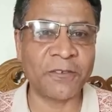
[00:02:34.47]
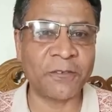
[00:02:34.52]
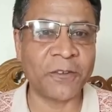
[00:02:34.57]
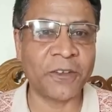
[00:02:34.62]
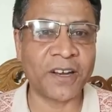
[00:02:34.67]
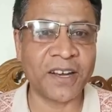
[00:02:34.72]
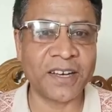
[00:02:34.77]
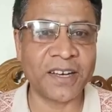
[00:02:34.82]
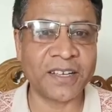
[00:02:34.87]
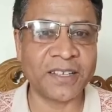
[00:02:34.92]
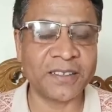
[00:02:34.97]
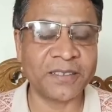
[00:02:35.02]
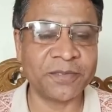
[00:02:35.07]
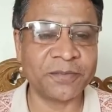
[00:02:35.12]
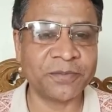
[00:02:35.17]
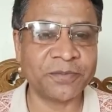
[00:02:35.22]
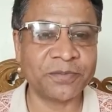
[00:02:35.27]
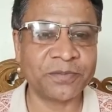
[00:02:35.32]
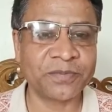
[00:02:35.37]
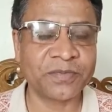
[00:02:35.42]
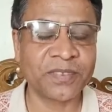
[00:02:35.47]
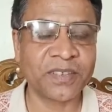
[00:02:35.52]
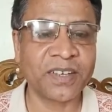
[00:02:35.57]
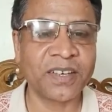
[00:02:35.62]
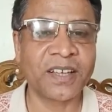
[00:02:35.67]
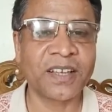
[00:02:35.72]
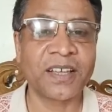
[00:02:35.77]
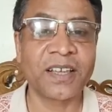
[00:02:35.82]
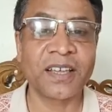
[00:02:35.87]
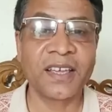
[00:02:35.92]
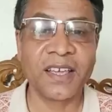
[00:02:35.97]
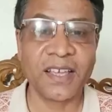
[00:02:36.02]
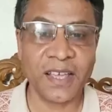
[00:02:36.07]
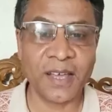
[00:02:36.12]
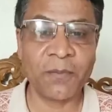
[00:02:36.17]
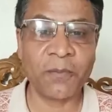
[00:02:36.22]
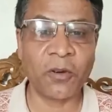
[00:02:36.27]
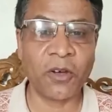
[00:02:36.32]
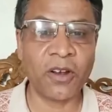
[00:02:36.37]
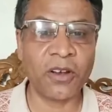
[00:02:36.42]
ফেরালেন
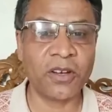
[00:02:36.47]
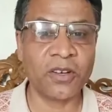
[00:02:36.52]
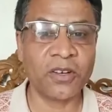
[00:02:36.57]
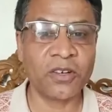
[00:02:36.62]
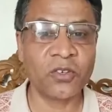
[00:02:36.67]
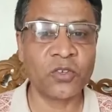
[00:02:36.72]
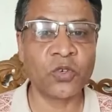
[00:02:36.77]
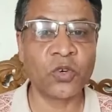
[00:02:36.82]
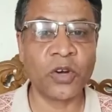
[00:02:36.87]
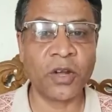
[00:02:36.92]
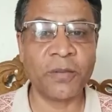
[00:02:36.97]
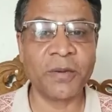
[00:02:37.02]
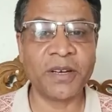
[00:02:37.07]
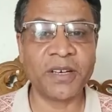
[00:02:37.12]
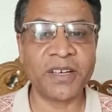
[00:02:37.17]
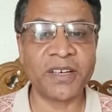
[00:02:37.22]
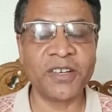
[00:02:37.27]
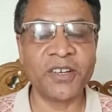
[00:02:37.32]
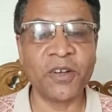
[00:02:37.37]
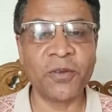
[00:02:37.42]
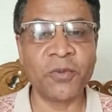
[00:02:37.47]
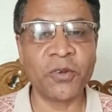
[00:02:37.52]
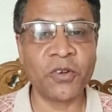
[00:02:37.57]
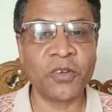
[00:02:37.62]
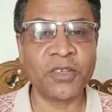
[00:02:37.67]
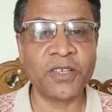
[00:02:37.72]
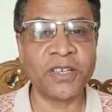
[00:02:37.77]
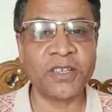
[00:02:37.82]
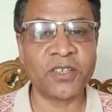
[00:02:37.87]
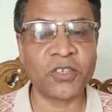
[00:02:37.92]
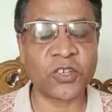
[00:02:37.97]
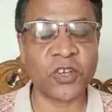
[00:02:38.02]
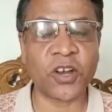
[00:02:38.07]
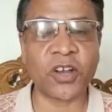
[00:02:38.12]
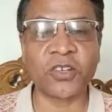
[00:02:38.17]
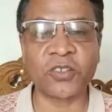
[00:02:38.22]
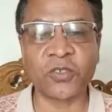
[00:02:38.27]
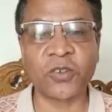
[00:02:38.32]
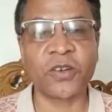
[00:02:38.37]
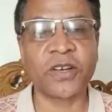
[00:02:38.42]
এরপর টুর্নামেন্টের নিয়ম অনুযায়ী
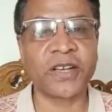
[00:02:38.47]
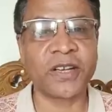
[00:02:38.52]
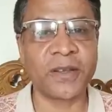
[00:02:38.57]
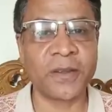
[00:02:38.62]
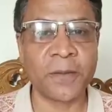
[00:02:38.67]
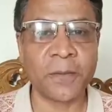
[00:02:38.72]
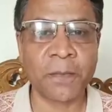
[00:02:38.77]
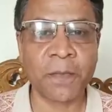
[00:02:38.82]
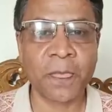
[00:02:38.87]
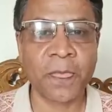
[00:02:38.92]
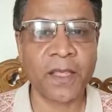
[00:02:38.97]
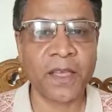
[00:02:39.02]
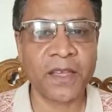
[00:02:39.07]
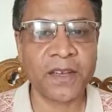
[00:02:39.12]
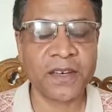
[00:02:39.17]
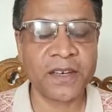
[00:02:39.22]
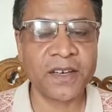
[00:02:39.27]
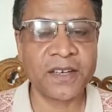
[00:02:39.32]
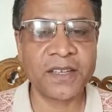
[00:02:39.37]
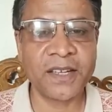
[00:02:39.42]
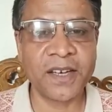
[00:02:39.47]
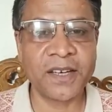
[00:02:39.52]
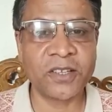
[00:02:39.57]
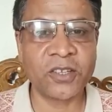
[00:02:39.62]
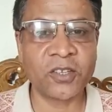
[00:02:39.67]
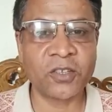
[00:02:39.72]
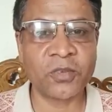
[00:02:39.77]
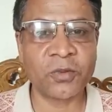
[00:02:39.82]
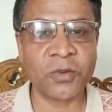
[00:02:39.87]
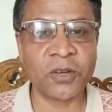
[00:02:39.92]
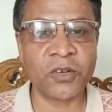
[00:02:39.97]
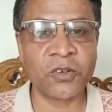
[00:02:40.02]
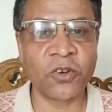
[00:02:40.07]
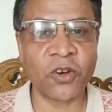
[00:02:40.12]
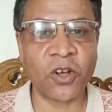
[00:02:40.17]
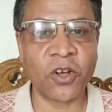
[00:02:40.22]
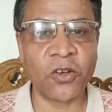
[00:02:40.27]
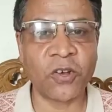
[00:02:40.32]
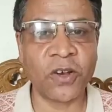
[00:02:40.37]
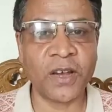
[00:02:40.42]
সরাসরি নির্ধারিত সময় ড্র
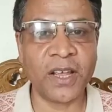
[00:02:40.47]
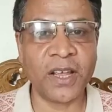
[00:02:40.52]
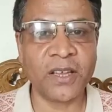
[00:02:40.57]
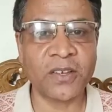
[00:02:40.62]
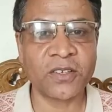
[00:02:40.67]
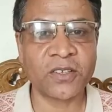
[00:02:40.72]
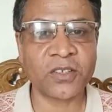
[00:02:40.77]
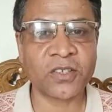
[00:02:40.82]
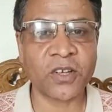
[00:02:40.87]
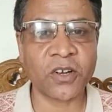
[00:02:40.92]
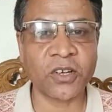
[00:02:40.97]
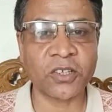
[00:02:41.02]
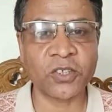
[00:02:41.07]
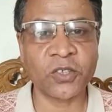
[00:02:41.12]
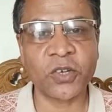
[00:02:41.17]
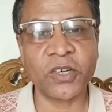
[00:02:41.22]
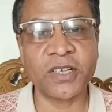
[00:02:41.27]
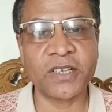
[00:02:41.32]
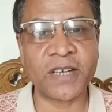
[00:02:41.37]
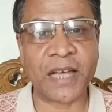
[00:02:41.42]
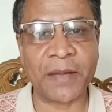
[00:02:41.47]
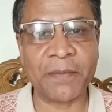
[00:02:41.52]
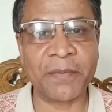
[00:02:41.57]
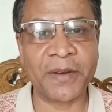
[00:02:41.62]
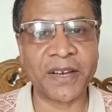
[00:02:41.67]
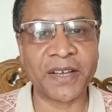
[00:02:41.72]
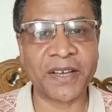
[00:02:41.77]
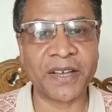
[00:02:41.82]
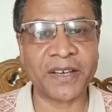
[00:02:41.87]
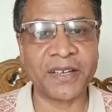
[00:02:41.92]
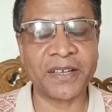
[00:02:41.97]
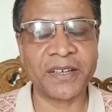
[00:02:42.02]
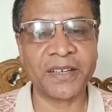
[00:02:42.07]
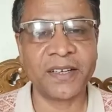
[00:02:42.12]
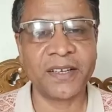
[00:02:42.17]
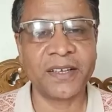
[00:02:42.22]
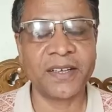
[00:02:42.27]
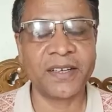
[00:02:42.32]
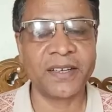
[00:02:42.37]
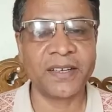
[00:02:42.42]
হলে সরাসরি টাই ব্রেকারে
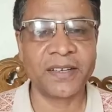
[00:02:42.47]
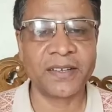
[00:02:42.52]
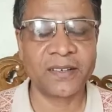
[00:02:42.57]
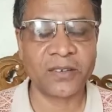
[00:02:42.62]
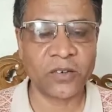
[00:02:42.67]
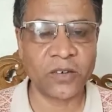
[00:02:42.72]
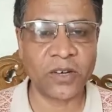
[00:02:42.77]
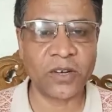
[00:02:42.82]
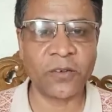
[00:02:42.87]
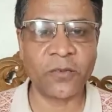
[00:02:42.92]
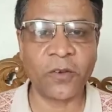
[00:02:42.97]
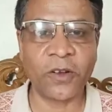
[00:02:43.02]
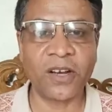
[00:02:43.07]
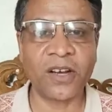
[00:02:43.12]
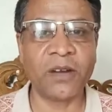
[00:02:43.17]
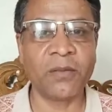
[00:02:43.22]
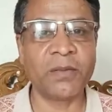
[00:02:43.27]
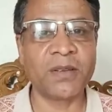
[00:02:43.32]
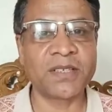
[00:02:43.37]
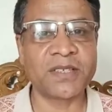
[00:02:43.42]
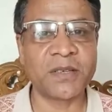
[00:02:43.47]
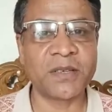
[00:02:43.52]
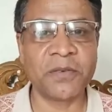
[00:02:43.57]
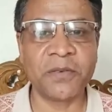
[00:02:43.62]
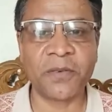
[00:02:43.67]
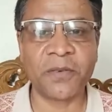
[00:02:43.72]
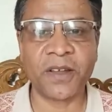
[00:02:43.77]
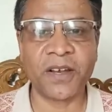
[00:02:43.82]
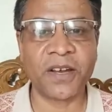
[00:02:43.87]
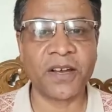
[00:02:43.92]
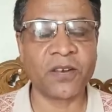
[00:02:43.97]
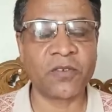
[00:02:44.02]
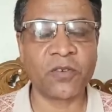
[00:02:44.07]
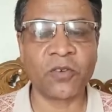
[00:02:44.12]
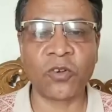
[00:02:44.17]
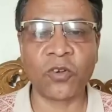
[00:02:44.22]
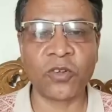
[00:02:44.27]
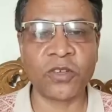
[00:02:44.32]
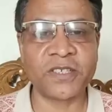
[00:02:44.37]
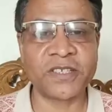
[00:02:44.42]
কোয়ার্টার ফাইনাল বা সেমিফাইনাল
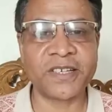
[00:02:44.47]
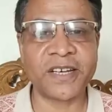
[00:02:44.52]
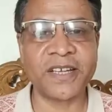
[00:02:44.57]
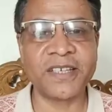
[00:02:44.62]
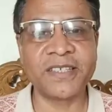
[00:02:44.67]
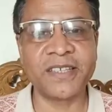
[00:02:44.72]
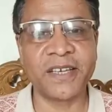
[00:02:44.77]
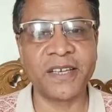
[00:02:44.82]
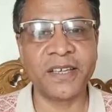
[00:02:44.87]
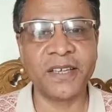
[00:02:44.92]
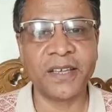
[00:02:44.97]
কোনো স্টেজেই